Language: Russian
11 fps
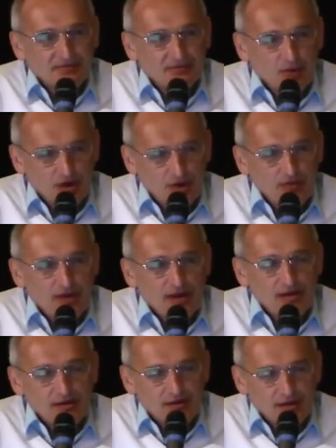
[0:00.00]
Очень
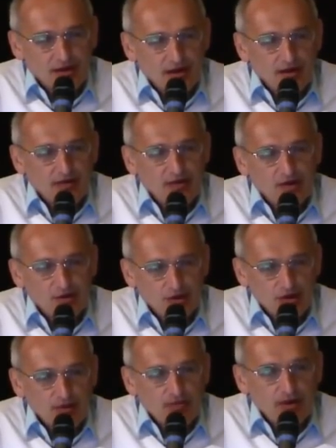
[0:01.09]
полезно. Эти вещи
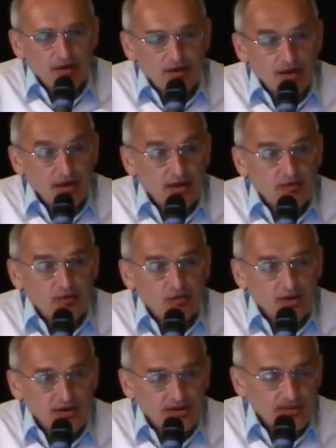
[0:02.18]
очень полезны. Они на всю
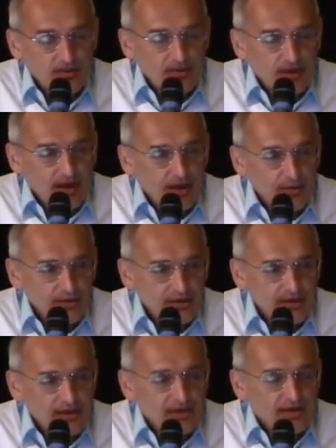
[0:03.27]
жизнь
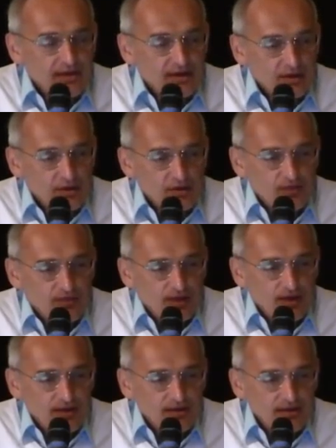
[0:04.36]
запоминаются, они очень
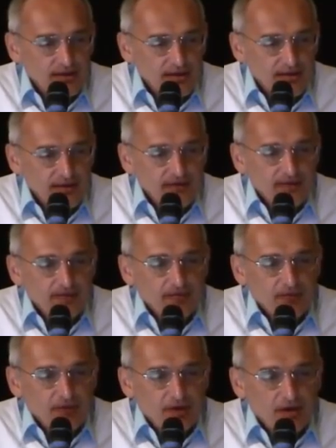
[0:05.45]
полезные.
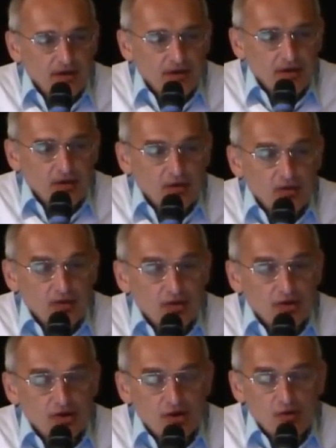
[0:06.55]
И это дает
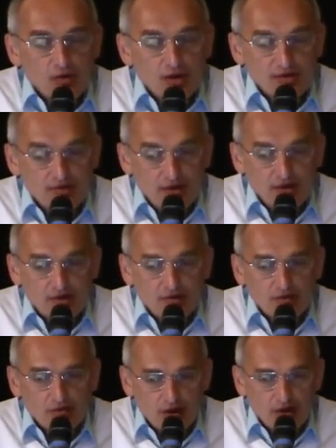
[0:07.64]
человеку развитие
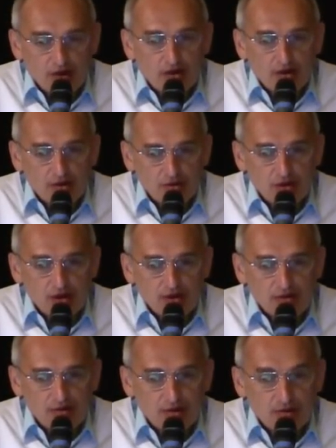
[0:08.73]
внутреннее, хорошее
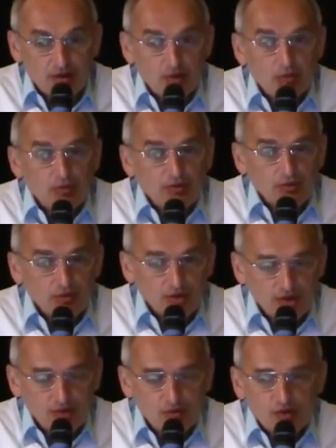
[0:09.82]
развитие. Потом на всю
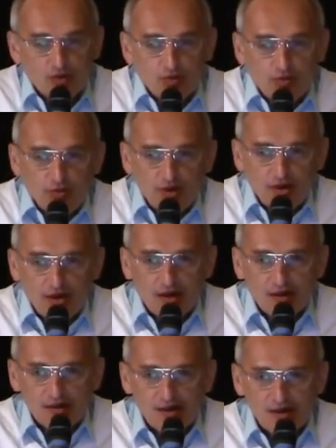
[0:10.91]
жизнь будешь помнить, как
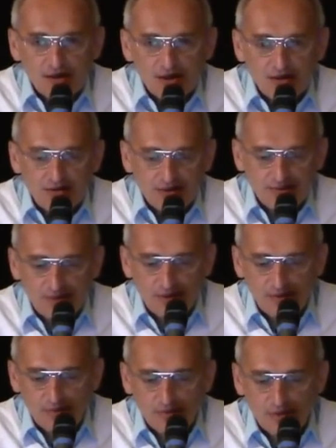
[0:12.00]
старше тебя
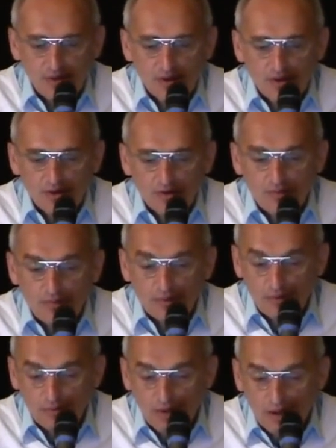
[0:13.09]
воспитывают, чтобы
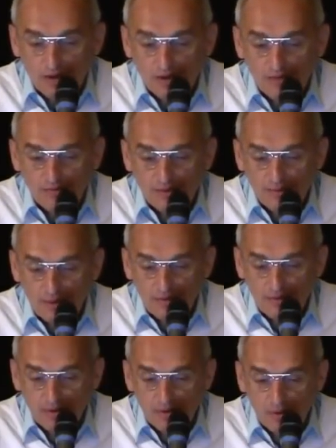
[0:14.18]
потом также
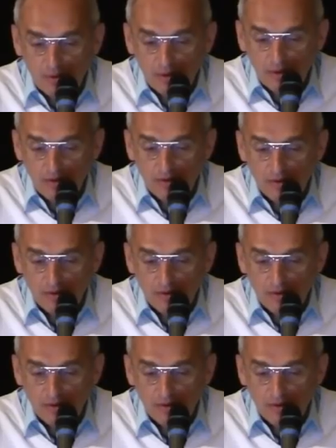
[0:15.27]
воспитывать и других,